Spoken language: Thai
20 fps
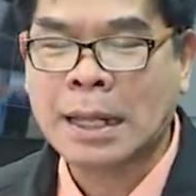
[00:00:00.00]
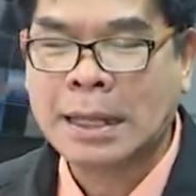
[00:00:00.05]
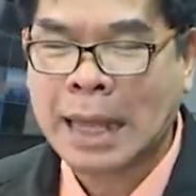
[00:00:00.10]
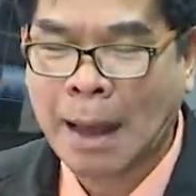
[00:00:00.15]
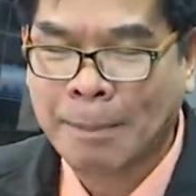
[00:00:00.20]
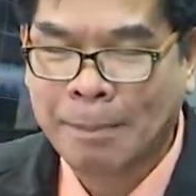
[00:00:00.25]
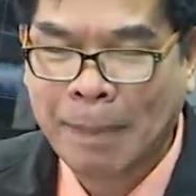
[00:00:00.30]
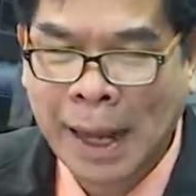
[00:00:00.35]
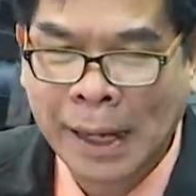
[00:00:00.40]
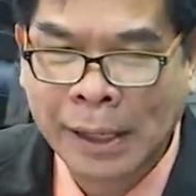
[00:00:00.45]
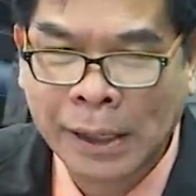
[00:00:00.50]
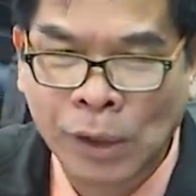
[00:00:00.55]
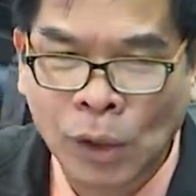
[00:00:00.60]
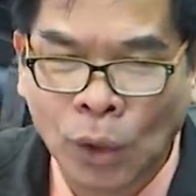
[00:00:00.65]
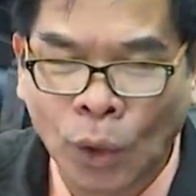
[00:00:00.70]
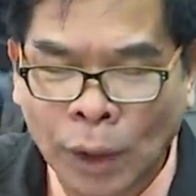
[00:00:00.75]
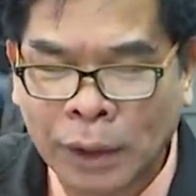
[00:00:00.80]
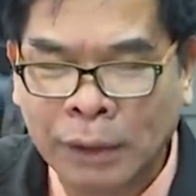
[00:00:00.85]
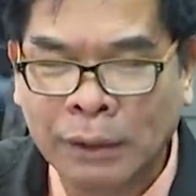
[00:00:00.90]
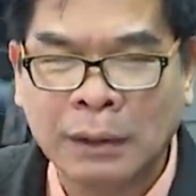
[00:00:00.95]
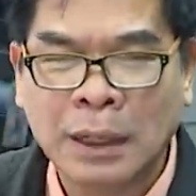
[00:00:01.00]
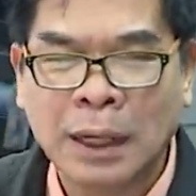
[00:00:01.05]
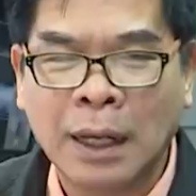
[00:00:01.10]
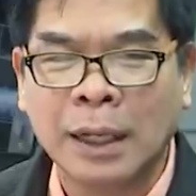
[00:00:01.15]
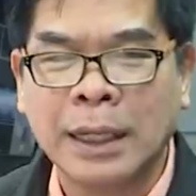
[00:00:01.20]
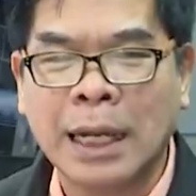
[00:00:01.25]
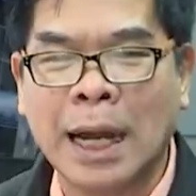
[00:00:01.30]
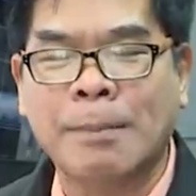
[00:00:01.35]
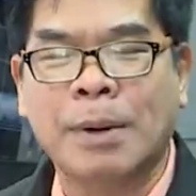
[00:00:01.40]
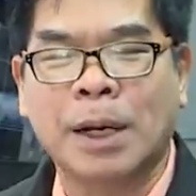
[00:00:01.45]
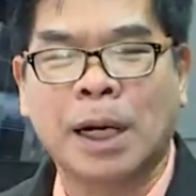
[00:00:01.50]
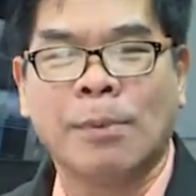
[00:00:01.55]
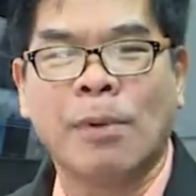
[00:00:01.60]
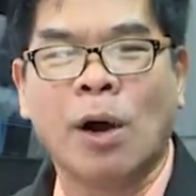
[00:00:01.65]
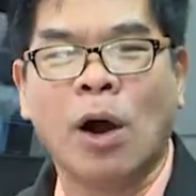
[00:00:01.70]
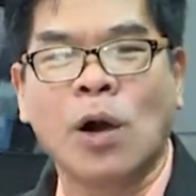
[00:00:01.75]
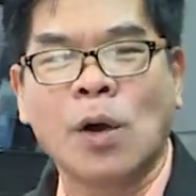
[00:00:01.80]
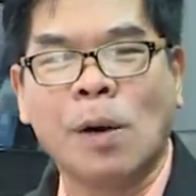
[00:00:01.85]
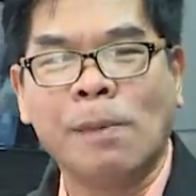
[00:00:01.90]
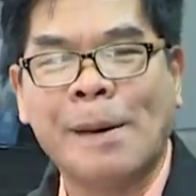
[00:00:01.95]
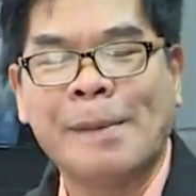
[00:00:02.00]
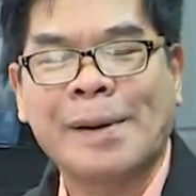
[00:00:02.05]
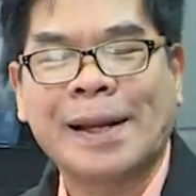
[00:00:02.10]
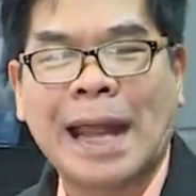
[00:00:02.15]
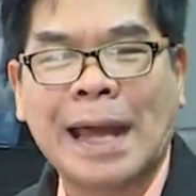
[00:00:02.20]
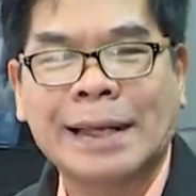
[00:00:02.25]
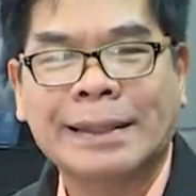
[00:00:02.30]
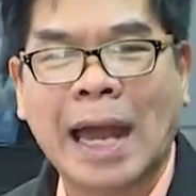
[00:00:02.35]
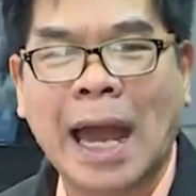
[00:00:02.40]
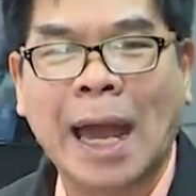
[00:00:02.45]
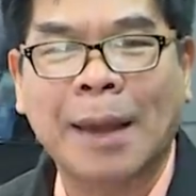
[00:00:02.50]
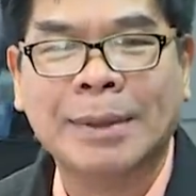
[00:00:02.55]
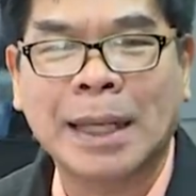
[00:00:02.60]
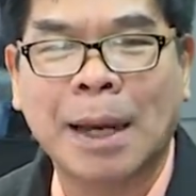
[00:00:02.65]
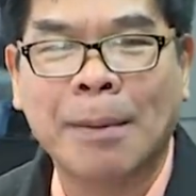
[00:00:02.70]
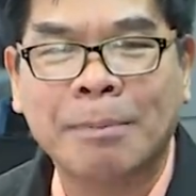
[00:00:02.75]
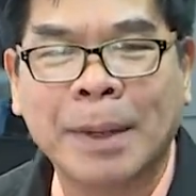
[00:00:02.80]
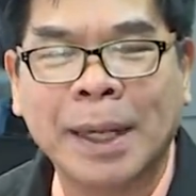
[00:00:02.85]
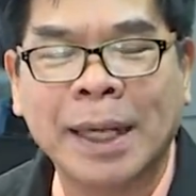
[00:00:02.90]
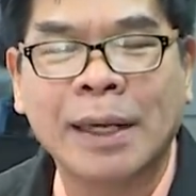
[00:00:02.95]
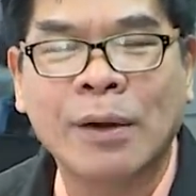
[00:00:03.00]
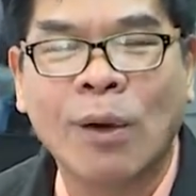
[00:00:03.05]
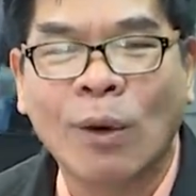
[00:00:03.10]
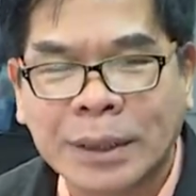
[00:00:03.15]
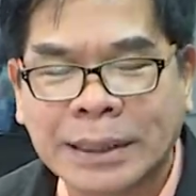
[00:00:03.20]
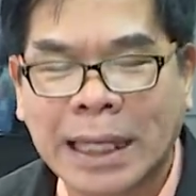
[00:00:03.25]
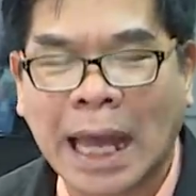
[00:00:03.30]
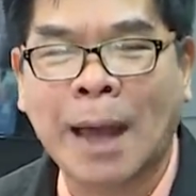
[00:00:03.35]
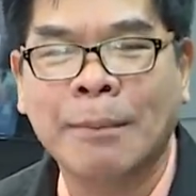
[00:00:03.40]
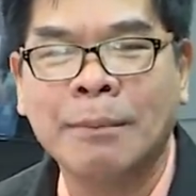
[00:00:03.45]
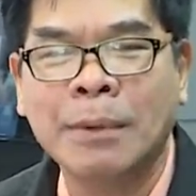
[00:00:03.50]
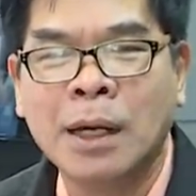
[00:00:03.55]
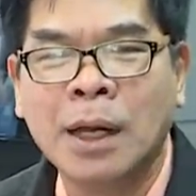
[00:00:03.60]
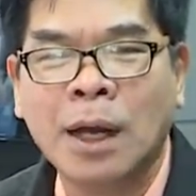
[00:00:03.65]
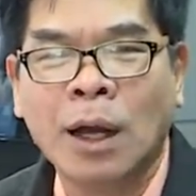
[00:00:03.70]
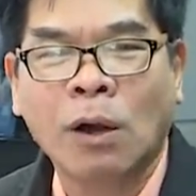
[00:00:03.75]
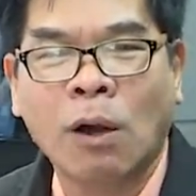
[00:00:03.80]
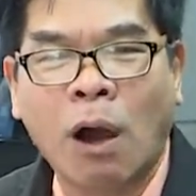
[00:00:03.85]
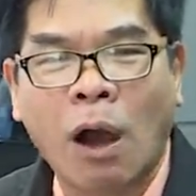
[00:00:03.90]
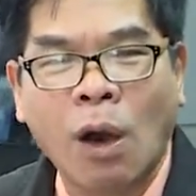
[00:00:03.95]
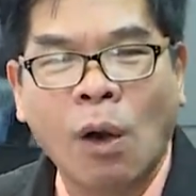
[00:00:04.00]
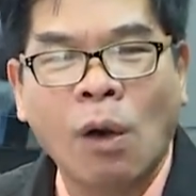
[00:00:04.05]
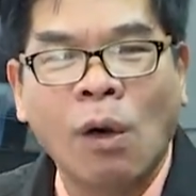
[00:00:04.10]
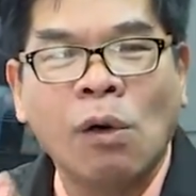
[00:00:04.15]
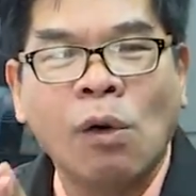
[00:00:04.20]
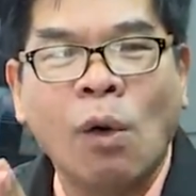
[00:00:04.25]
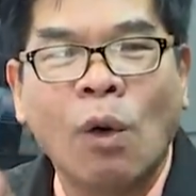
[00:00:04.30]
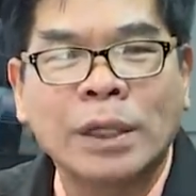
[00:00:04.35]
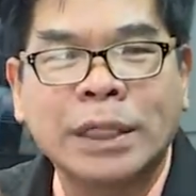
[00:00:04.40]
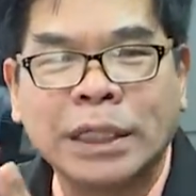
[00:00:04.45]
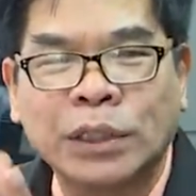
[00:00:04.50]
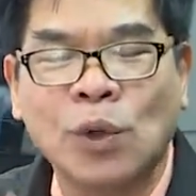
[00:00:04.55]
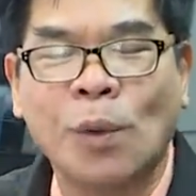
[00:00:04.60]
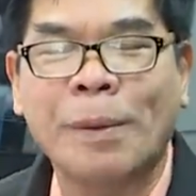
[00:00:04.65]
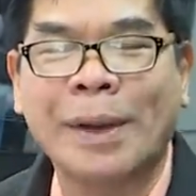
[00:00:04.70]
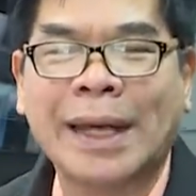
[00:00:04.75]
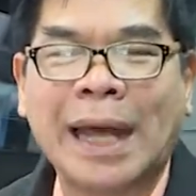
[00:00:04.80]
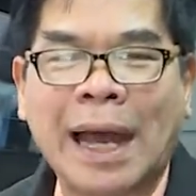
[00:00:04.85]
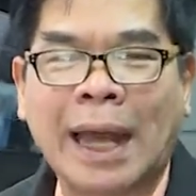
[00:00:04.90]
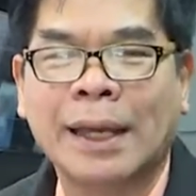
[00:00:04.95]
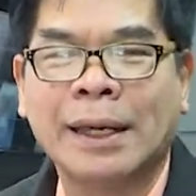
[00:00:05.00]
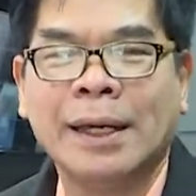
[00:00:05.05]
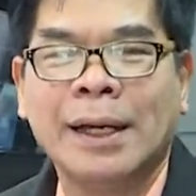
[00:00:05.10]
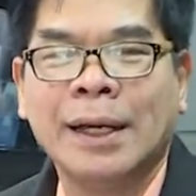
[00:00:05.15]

จะไปลุ้นเรื่องพรบงบประมาณรายจ่ายประจำปีหกสามก็คงจะสู้ไม่ได้